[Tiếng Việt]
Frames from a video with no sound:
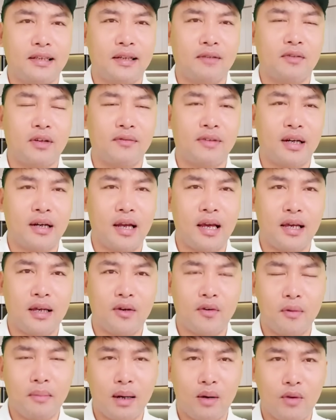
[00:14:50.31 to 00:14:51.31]
trong cái vấn đề
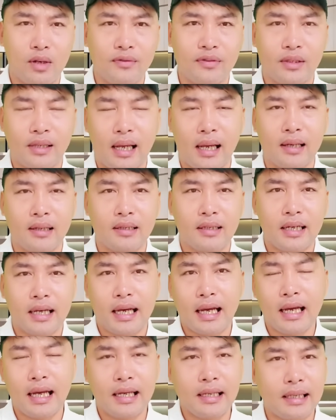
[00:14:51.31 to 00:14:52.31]
của bà Nguyễn Phương Hằng
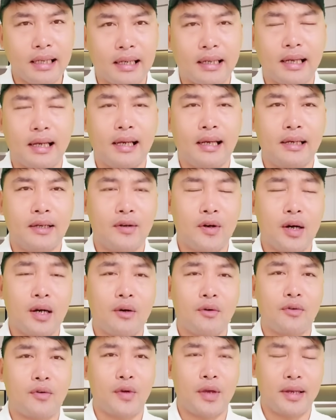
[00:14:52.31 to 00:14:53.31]
hai thằng này nó có
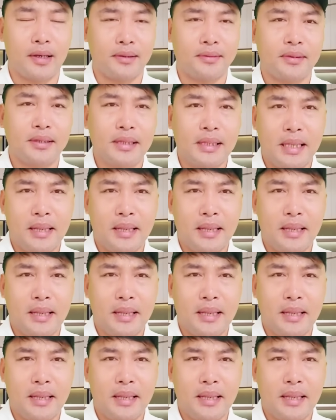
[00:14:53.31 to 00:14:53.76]
câu chuyện